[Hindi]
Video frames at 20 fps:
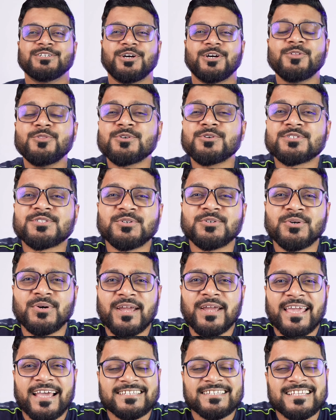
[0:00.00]
हेलो दोस्तों
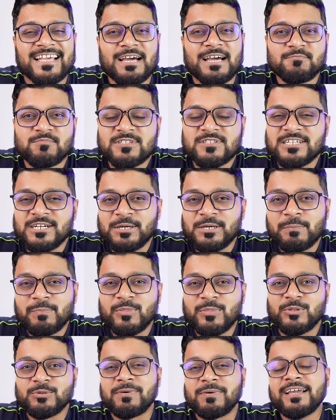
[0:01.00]
कैसे हैं आप
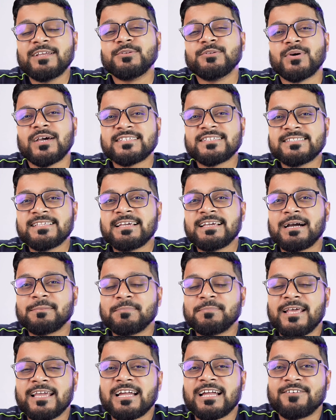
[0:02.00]
सब तो भाई नॉइज़ ने
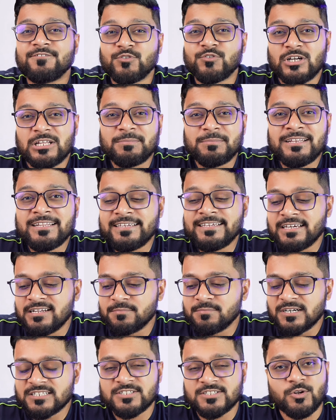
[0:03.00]
अपना एक अफोर्डेबल
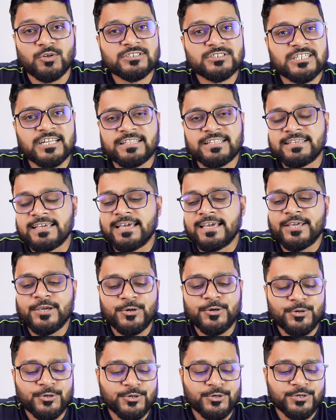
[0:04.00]
ईयरबड्स लॉन्च कर दिया
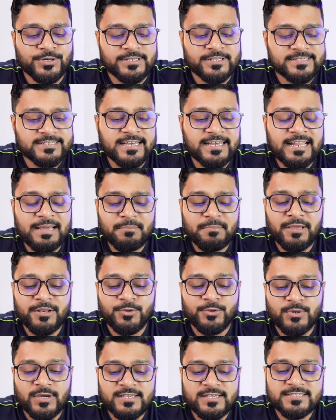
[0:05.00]
है और इसका नाम है
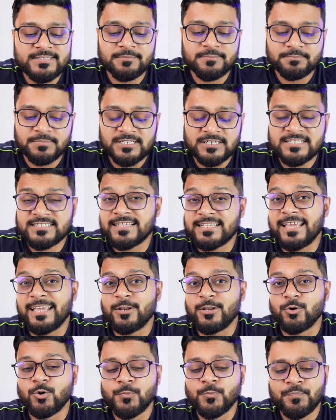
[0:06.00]
नॉइज़ बड्स
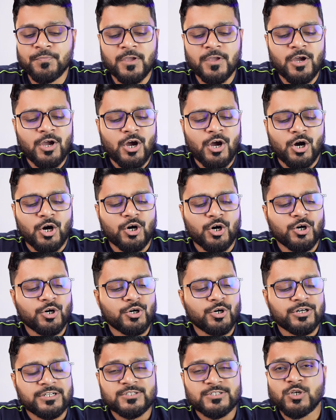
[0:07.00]
एरो
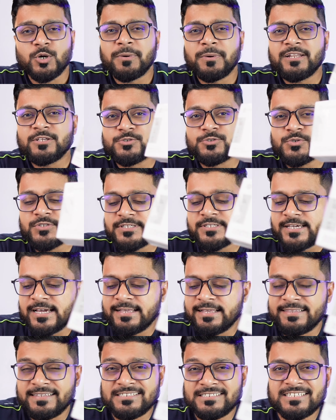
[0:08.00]
और इसको मैंने यूज़ किया
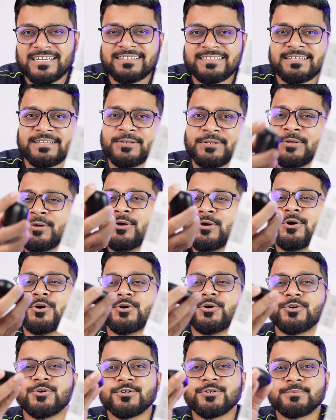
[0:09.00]
है तीन चार दिन
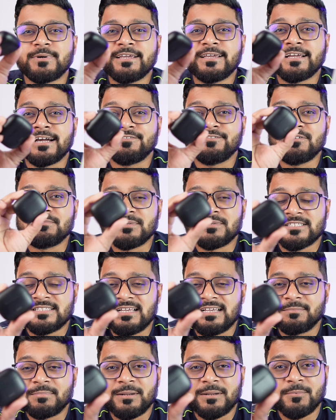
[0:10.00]
और भाई काफ़ी
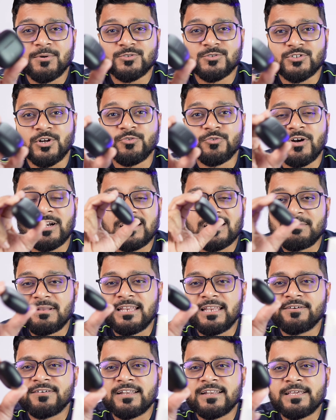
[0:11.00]
मस्त यहाँ पर आपको साउंड क्वालिटी
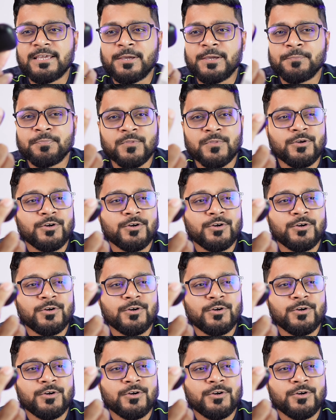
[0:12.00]
मिलने वाली है